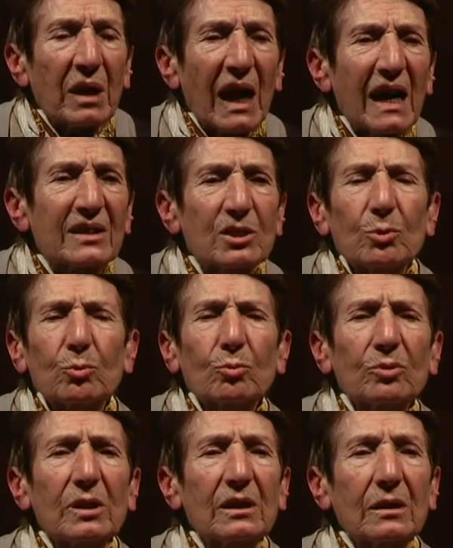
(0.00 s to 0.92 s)
anzi
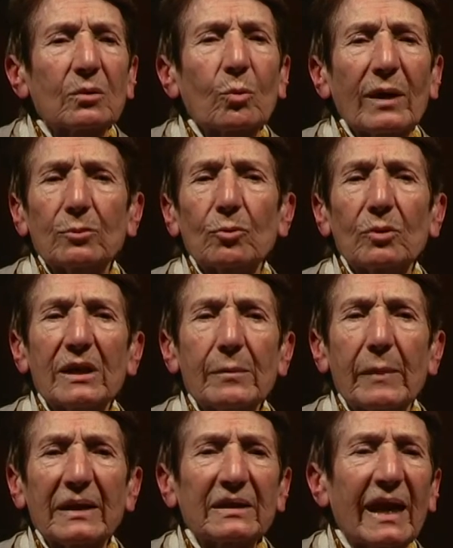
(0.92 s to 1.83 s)
tutti quando li
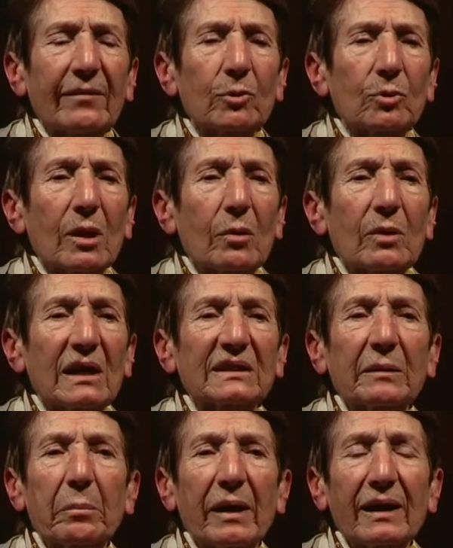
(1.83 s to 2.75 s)
mandavano da
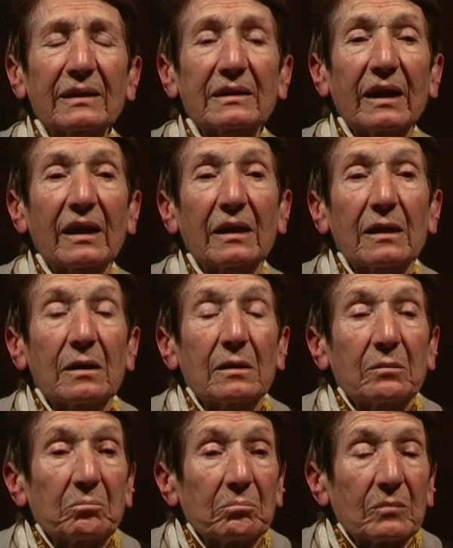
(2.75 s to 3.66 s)
un'altra parte
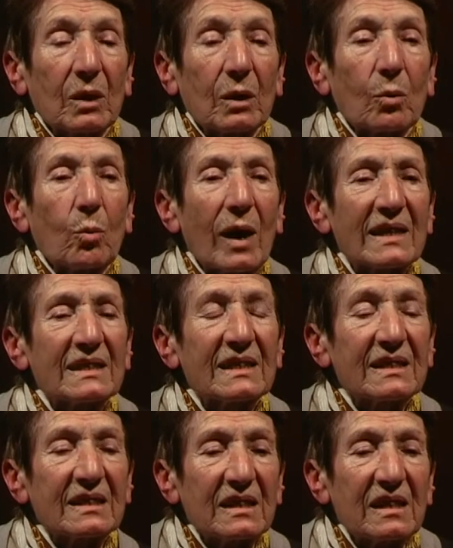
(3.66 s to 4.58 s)

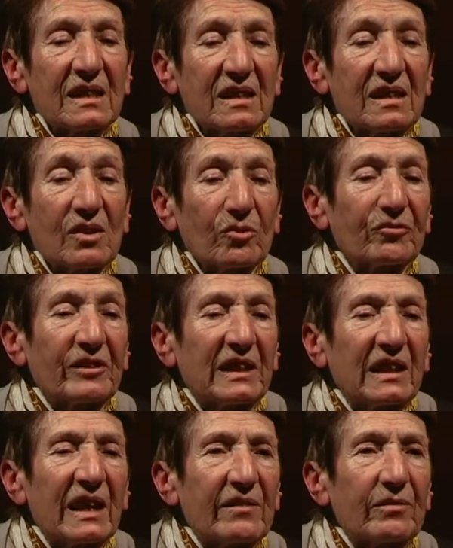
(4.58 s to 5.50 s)
quasi si
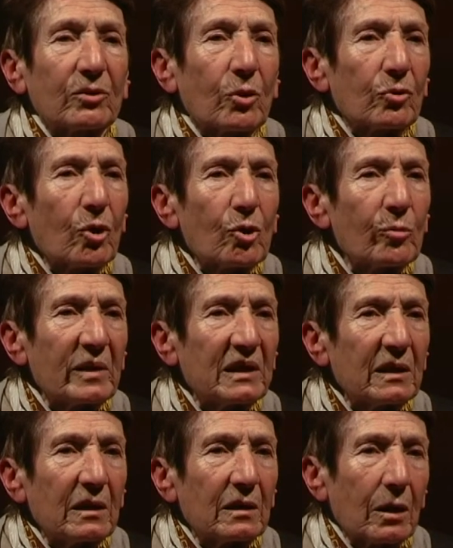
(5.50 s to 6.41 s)
offendevano, no? come
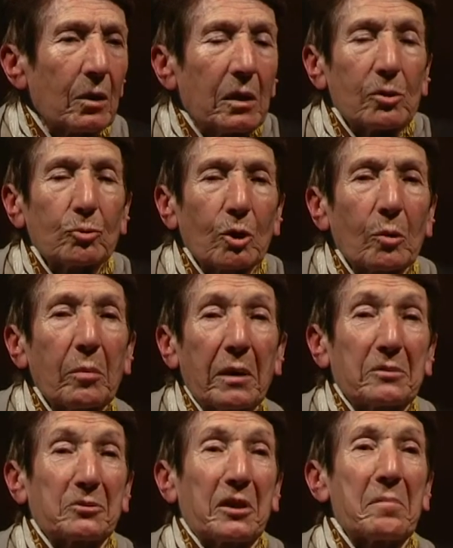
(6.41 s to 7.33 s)
dire, io dico
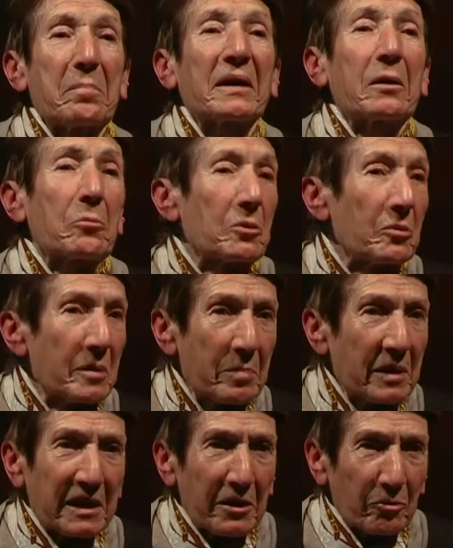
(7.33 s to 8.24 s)
beh se impara quello lì
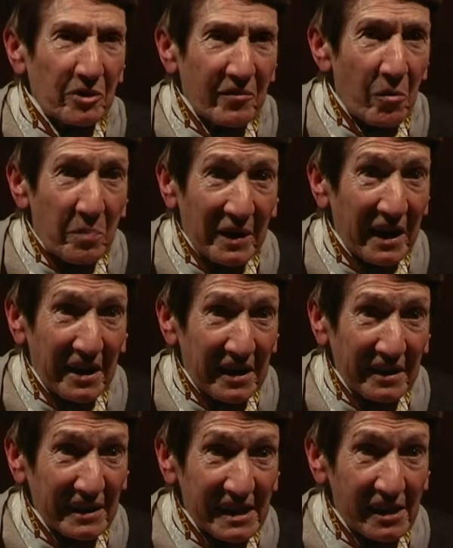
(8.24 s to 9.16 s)
perché non devo
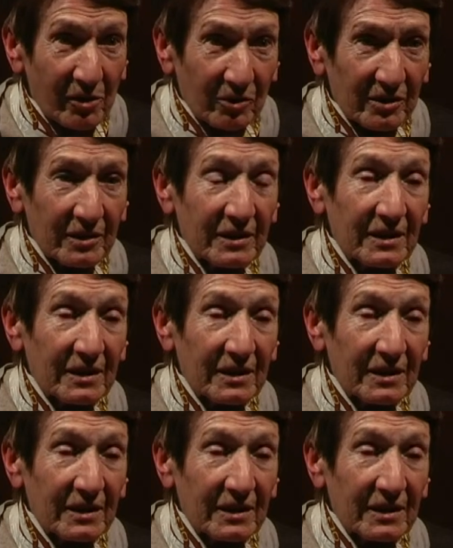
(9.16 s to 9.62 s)
imparare anch'io.